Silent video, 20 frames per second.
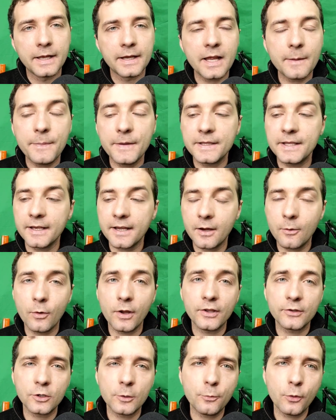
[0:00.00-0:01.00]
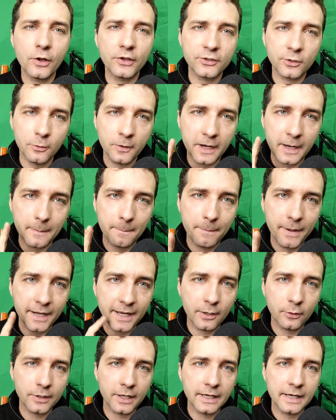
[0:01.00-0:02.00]
Capite che questo può essere un
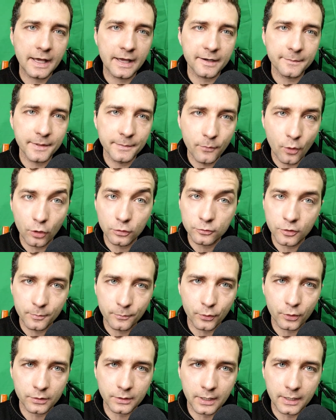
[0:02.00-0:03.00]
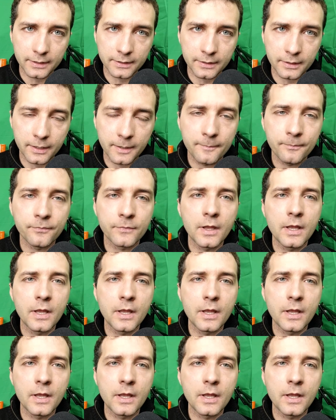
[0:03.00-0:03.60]
campanello d'allarme molto importante.